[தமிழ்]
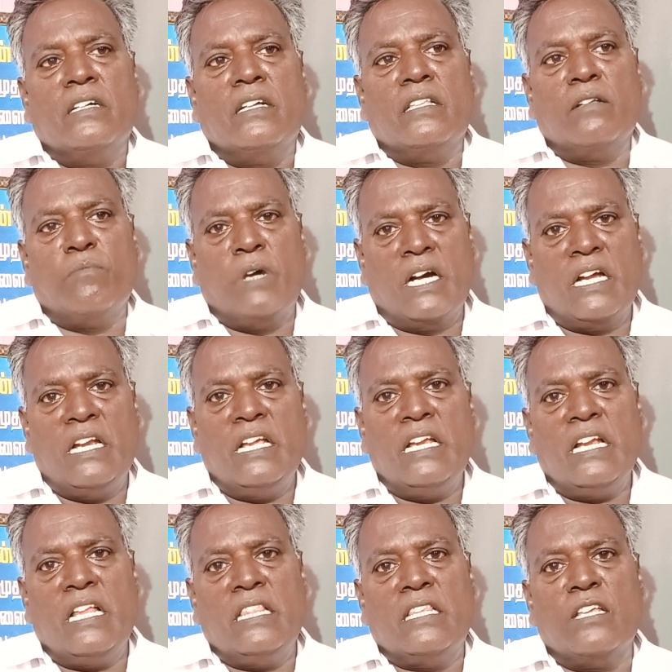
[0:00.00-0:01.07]
அந்த மகளை
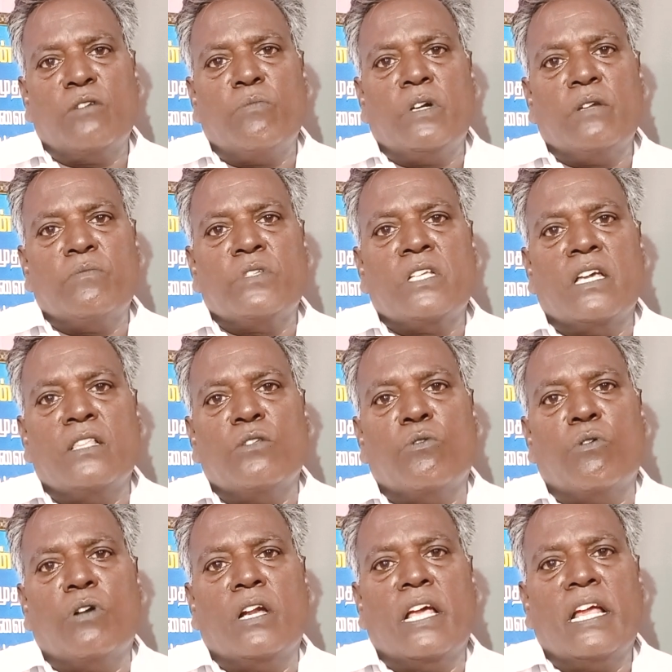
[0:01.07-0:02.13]
நான் திருமணம் செய்து
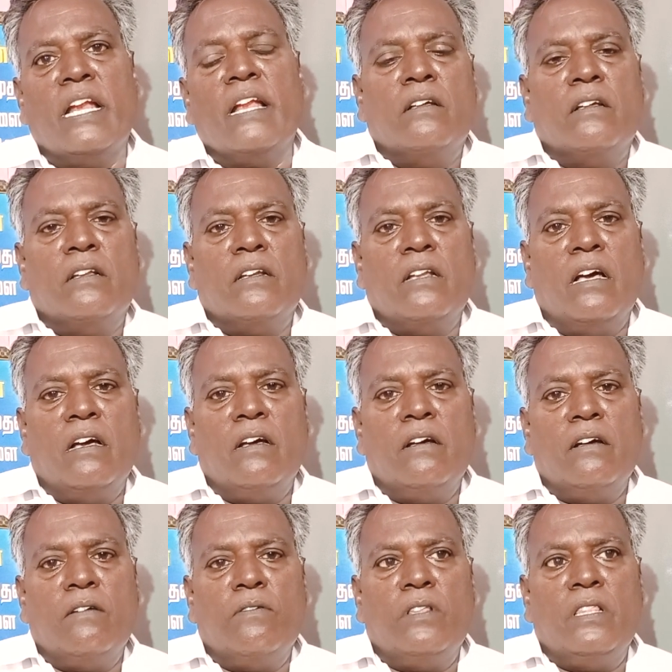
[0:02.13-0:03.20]
கொண்டேன்
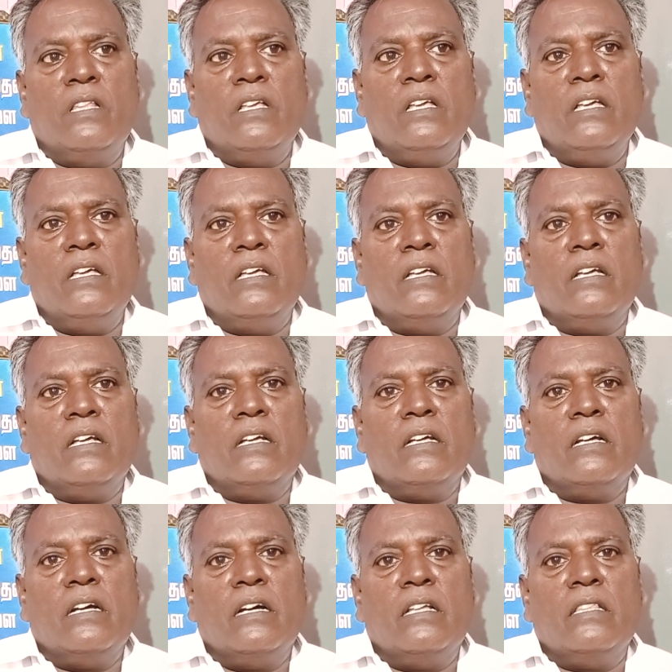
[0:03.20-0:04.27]
நான் வந்து
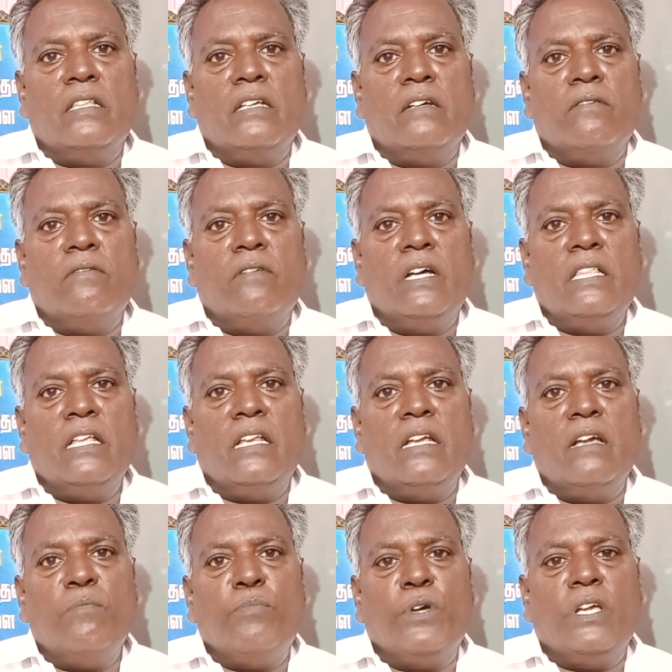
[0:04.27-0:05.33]
அந்த
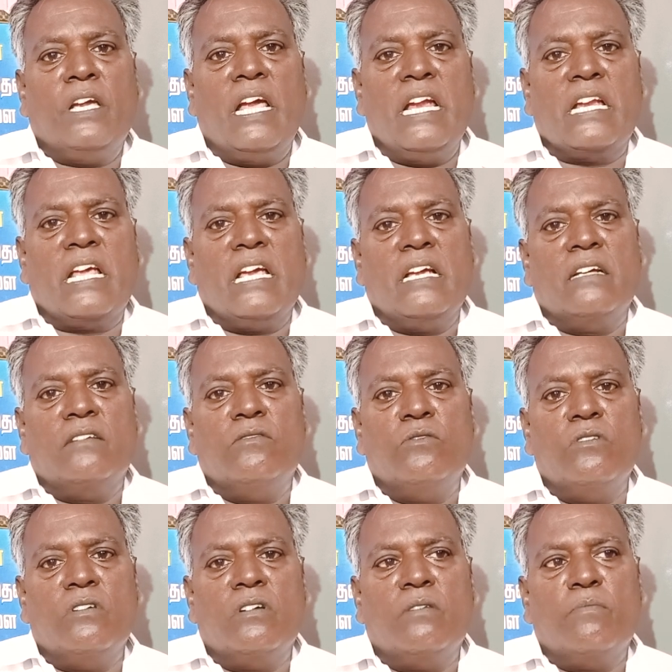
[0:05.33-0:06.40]
வாத்தியாரையே போய் கேட்டேன்
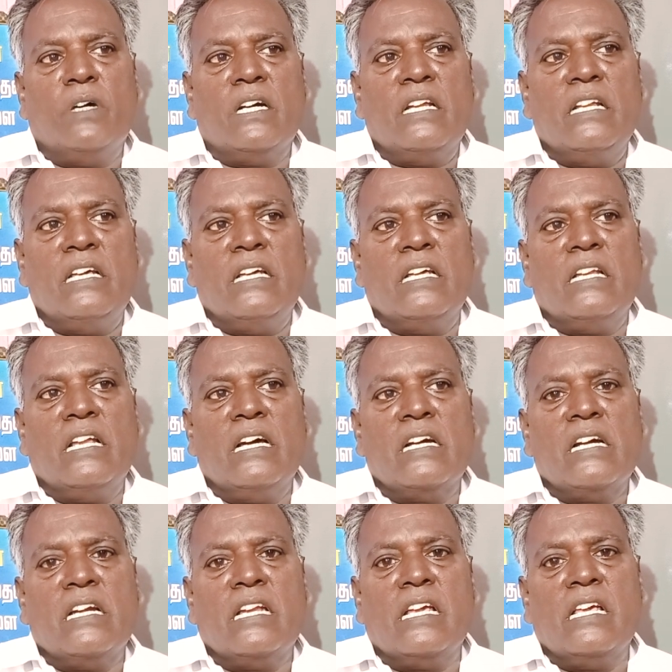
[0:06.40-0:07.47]
உங்கள் மகளை
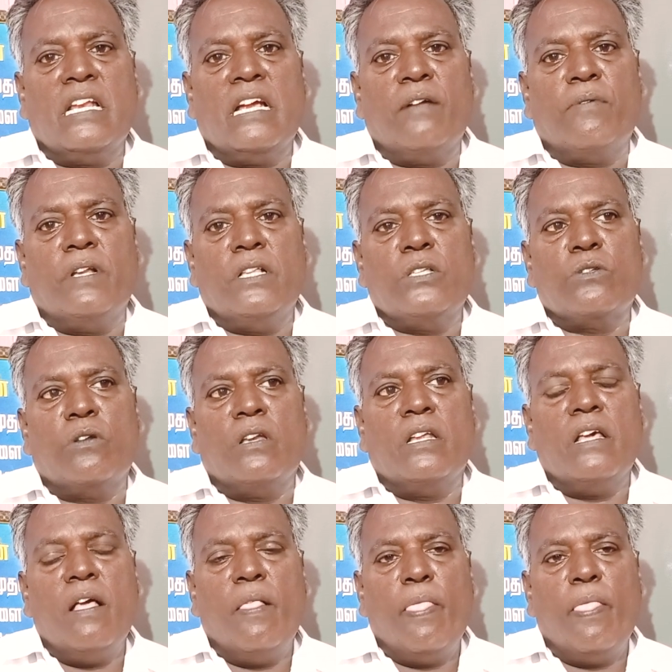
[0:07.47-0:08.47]
நான் கட்டிக்கிறேன் அப்படின்னு சொல்லி